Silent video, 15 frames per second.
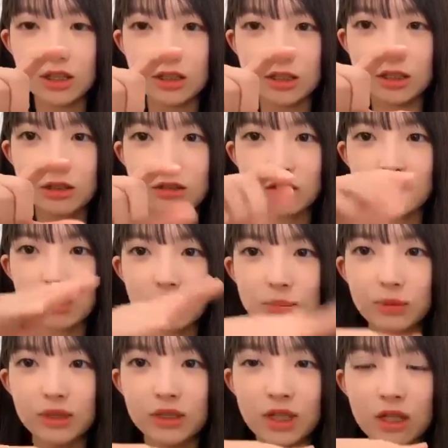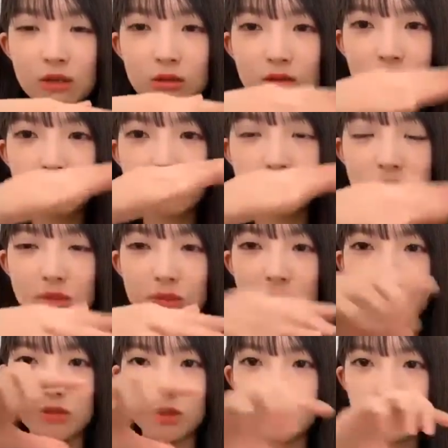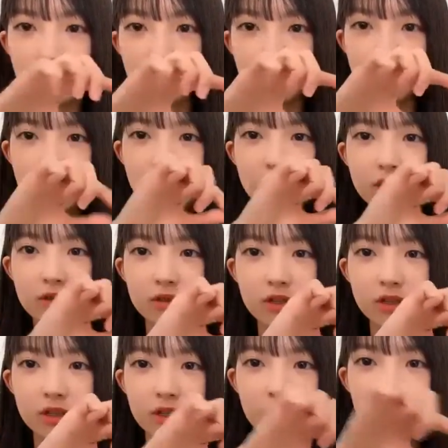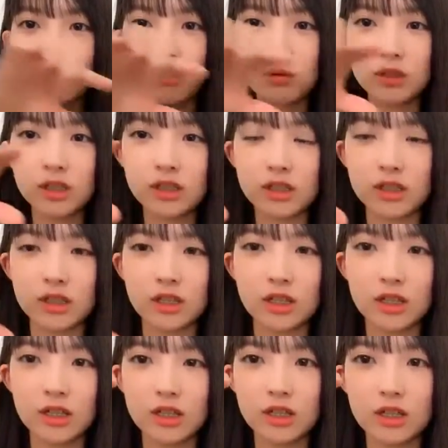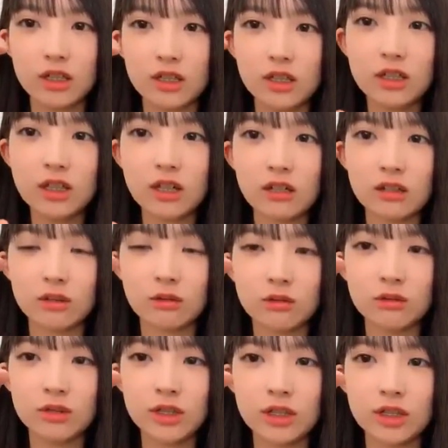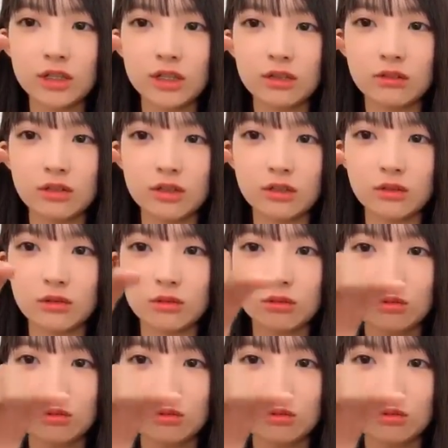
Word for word: 実はねぺったんこの靴に見えるんですけどインヒールになっててこうなってて板がねこんぐらい入ってるんですよ